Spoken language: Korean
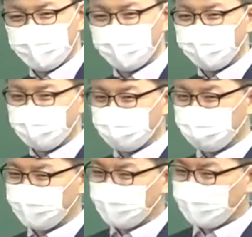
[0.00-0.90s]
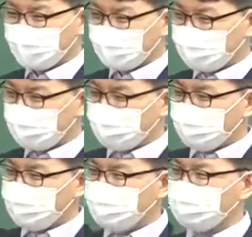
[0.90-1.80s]
예를 들어서 내가
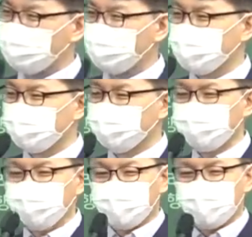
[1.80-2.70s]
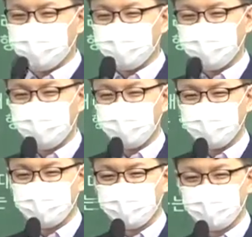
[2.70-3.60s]
부모님한테 소음 생활비를 다 받고
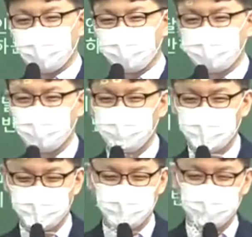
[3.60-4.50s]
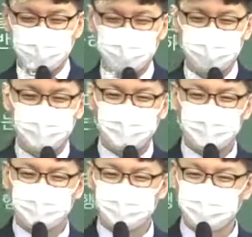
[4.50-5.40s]
있는데 소음 생활을 하라고
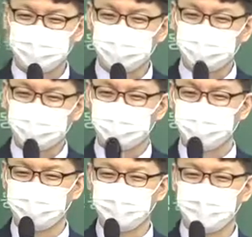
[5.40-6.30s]
이제 돈을 줬는데